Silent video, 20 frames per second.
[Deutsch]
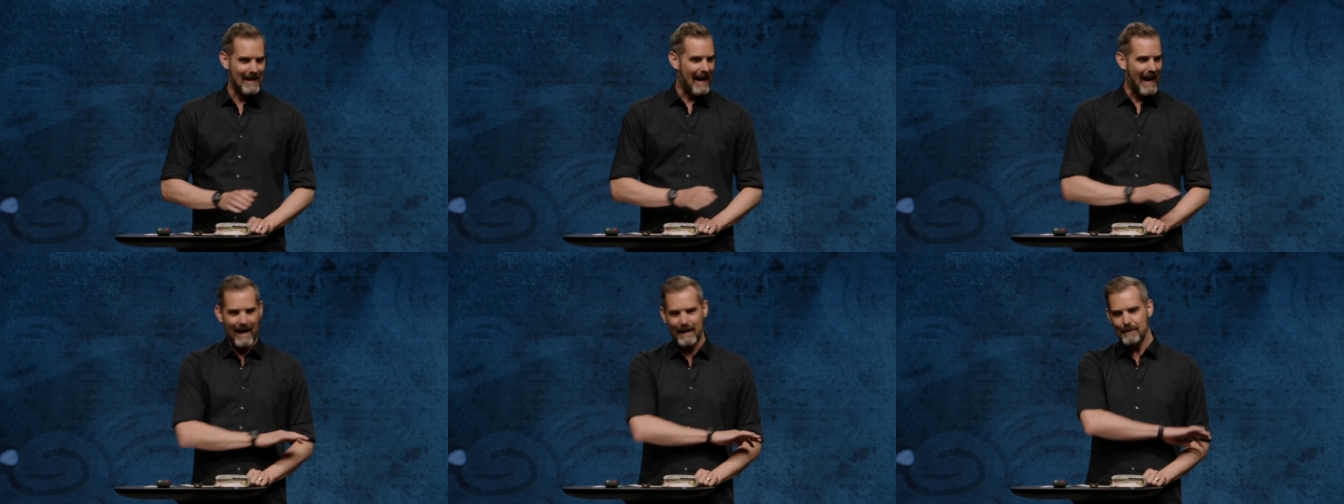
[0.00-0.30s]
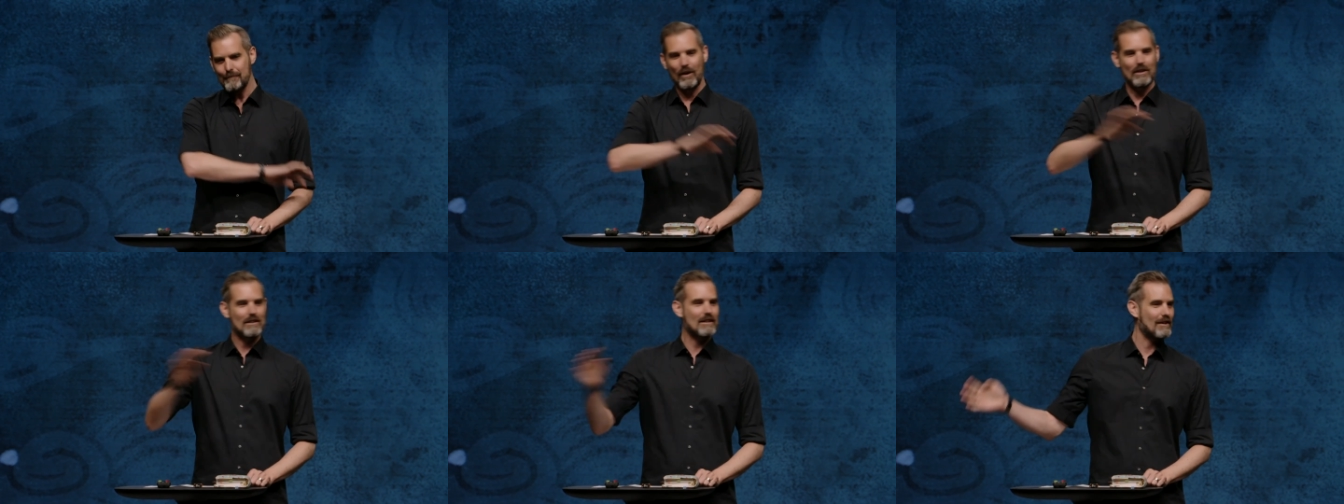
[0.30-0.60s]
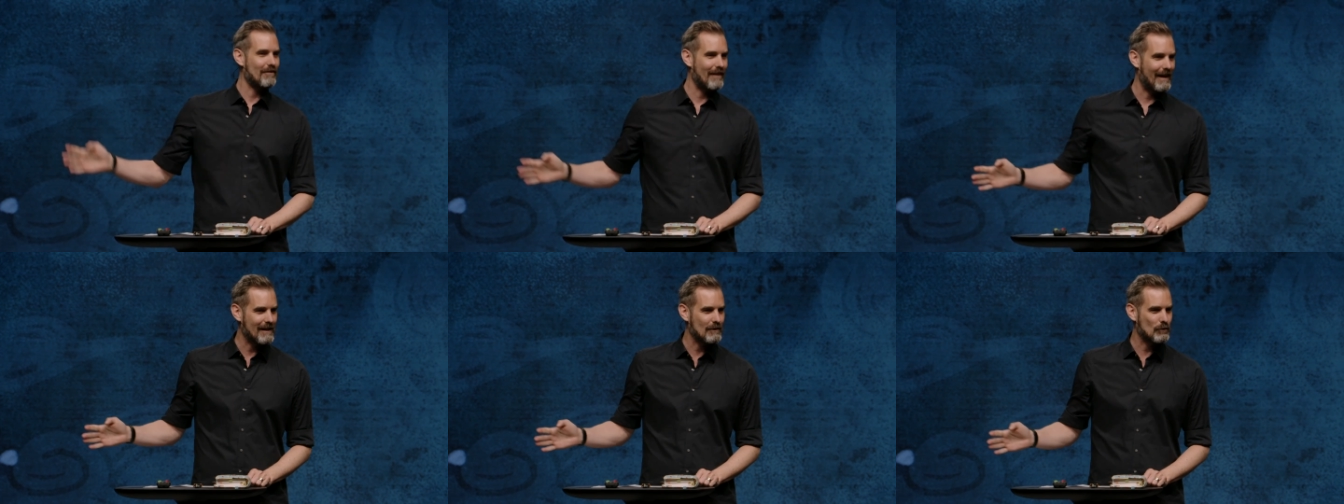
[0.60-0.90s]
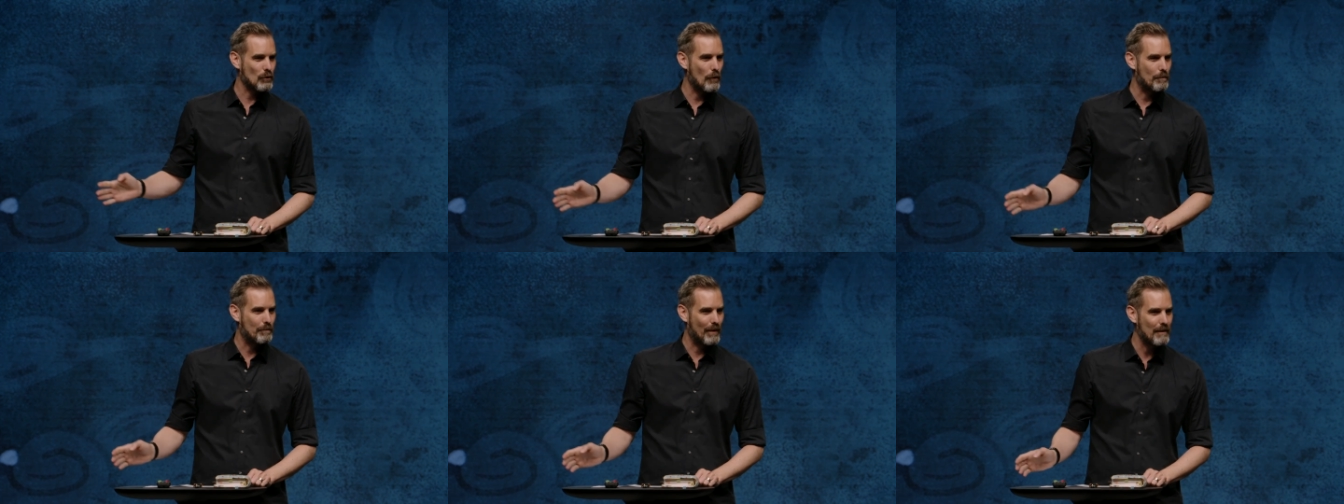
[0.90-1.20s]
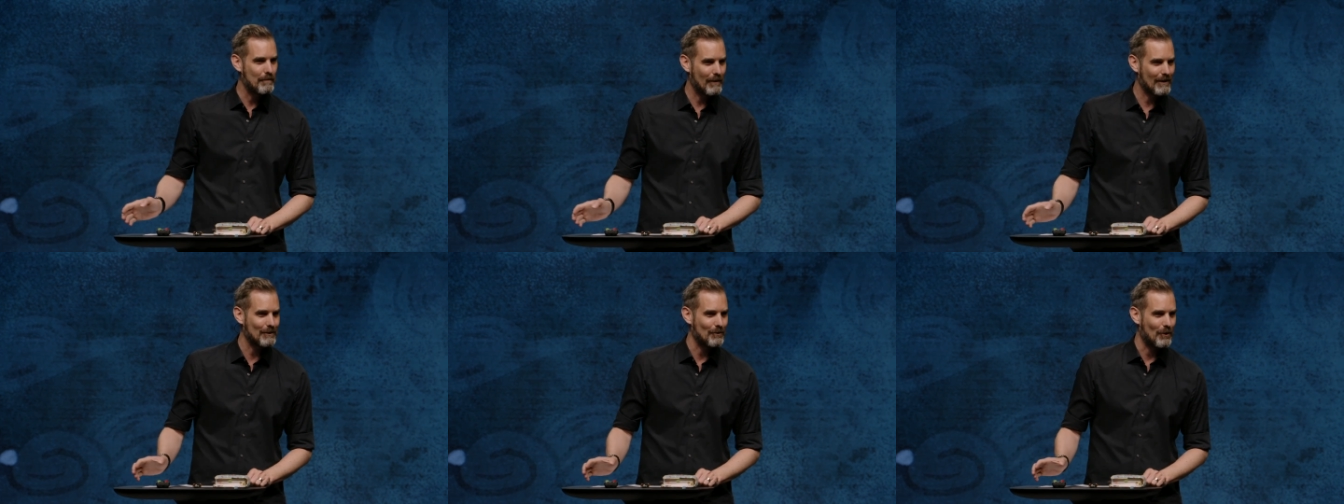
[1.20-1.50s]
einmal quer durch die
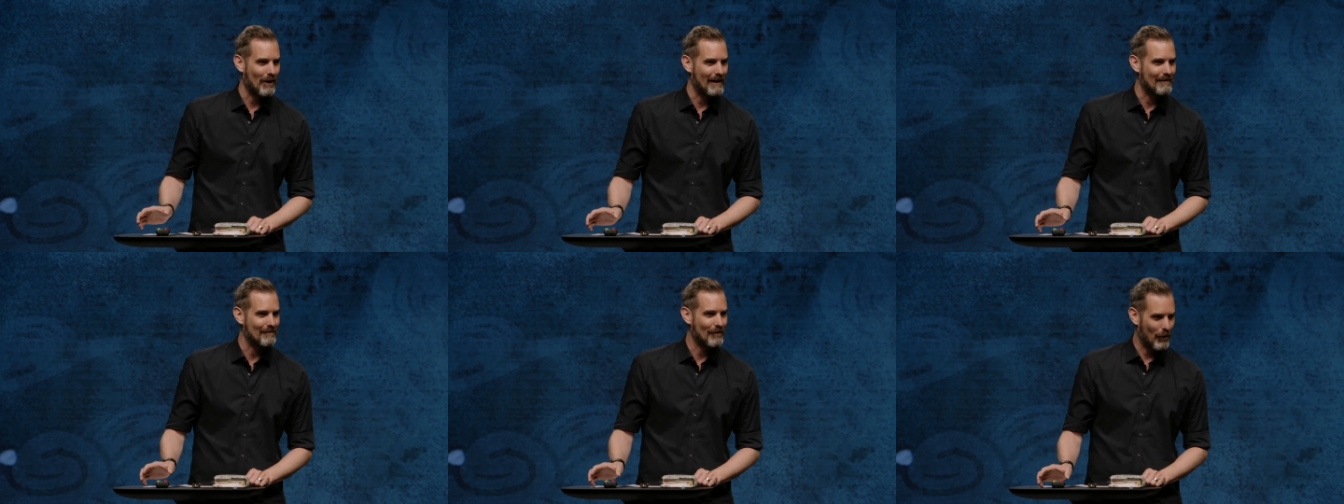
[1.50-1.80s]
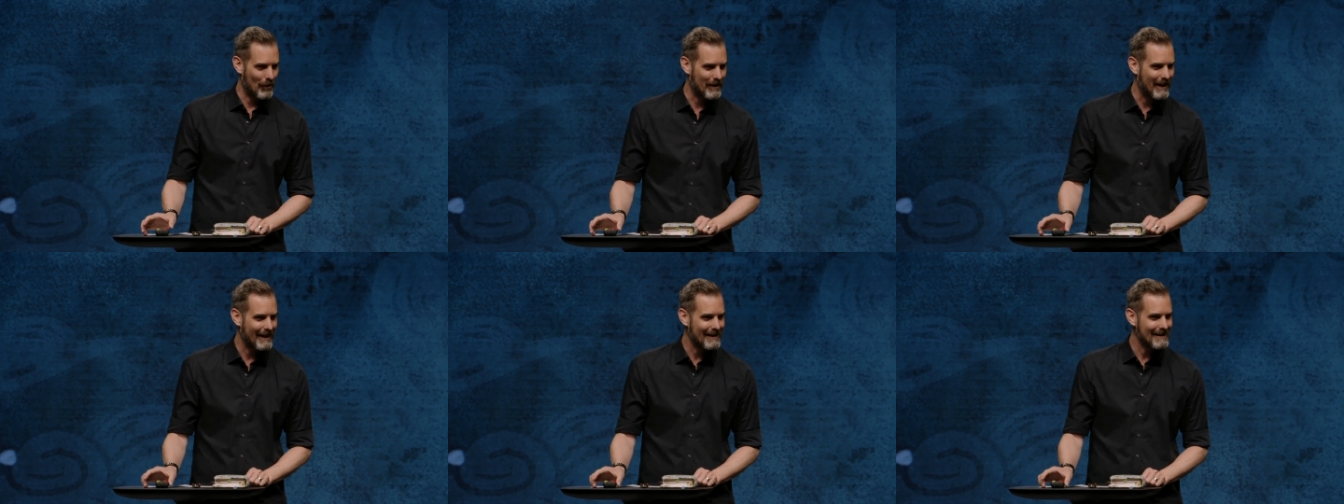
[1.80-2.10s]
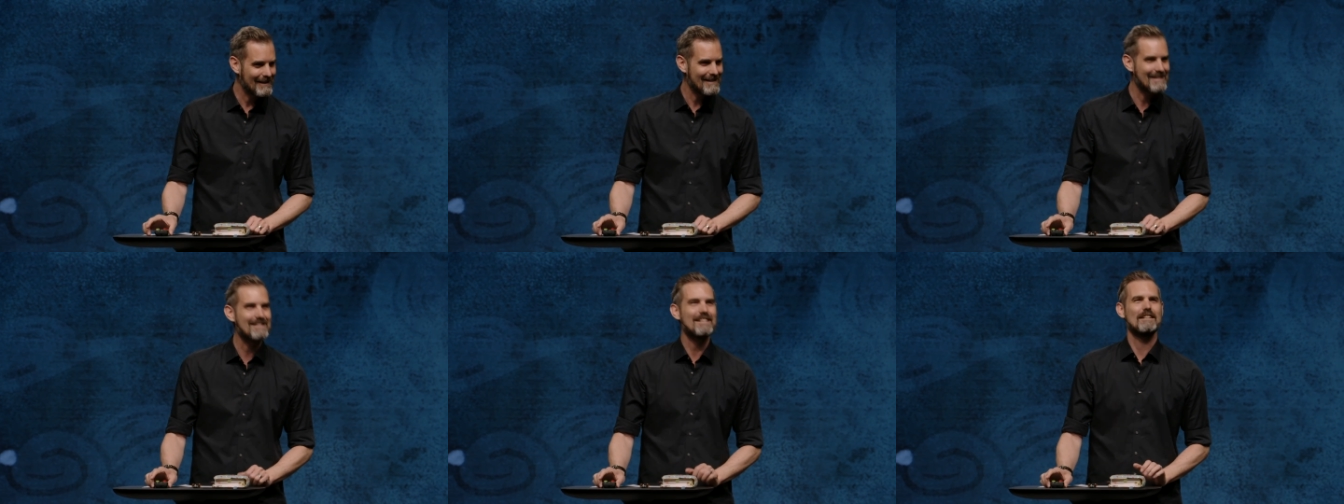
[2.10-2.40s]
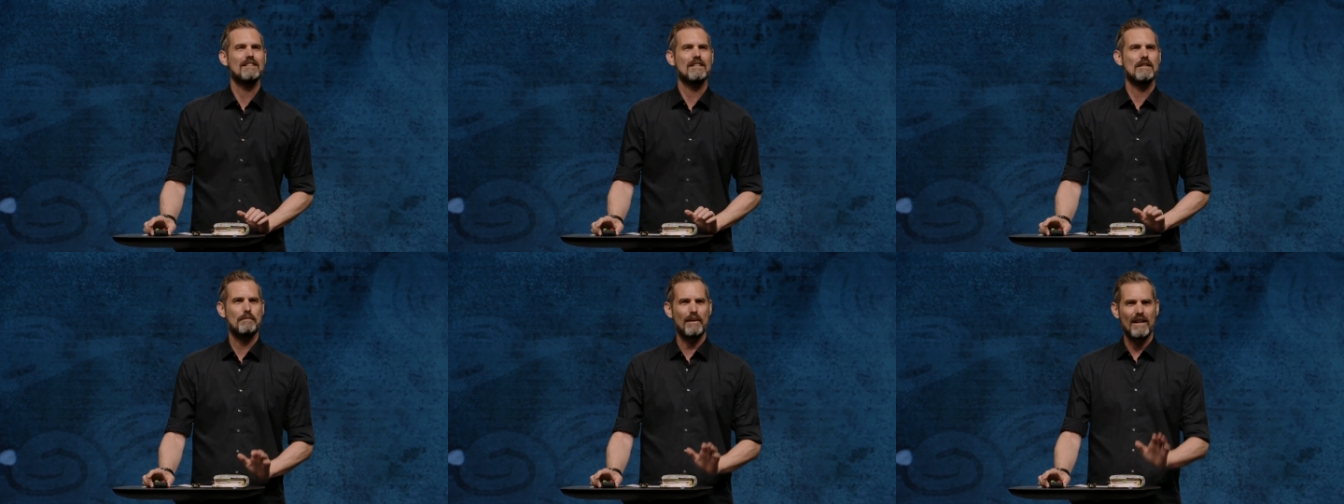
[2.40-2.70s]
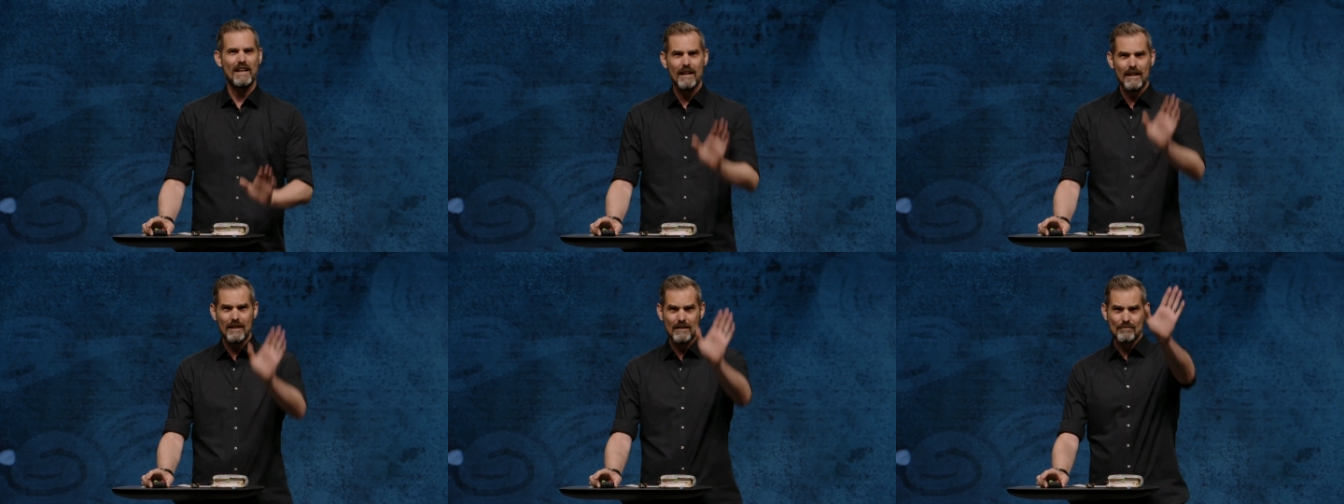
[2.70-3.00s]
Bibel durch. Okay, sind ihr
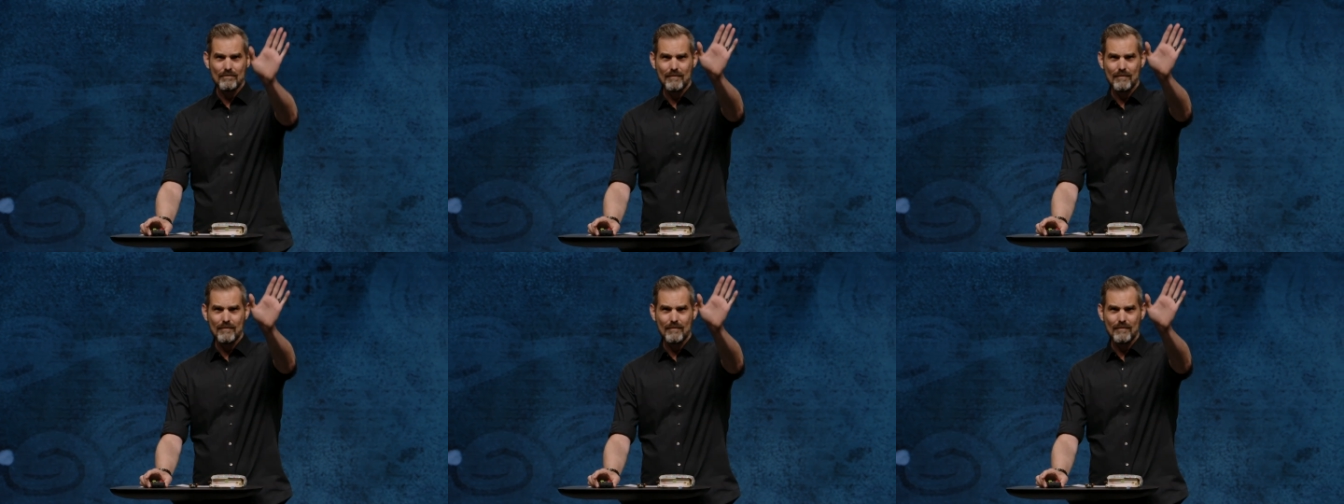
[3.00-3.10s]
dabei?